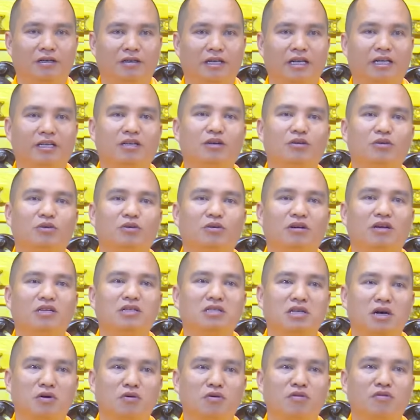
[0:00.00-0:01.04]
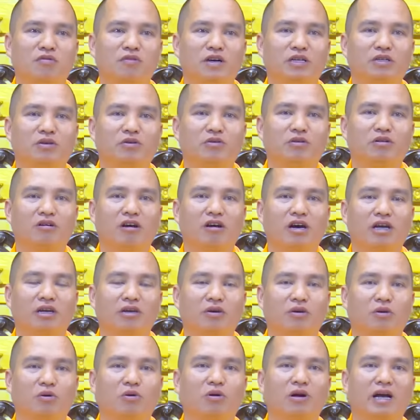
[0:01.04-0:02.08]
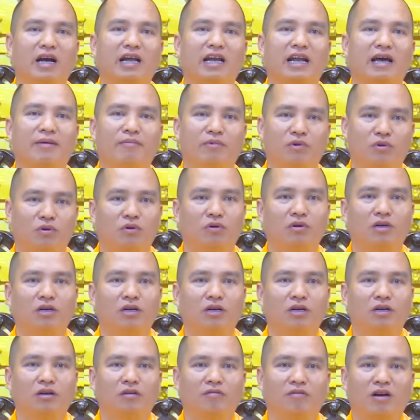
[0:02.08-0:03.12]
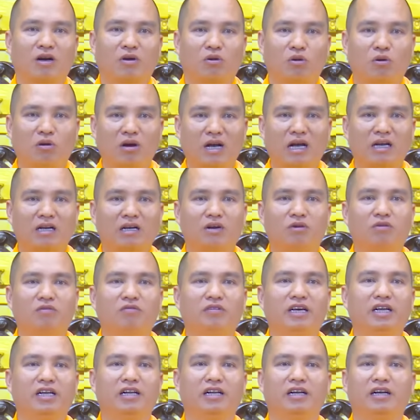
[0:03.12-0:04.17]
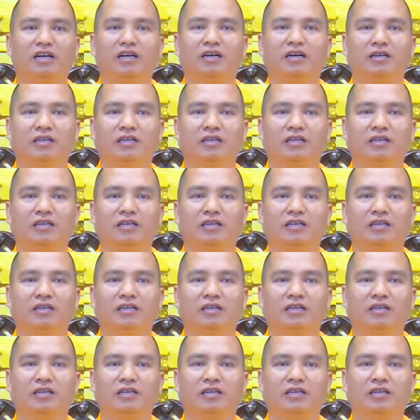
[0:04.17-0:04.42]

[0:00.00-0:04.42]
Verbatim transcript: để cho chúng con sống, và chúng con cố gắng làm lụng và cố gắng động viên đó,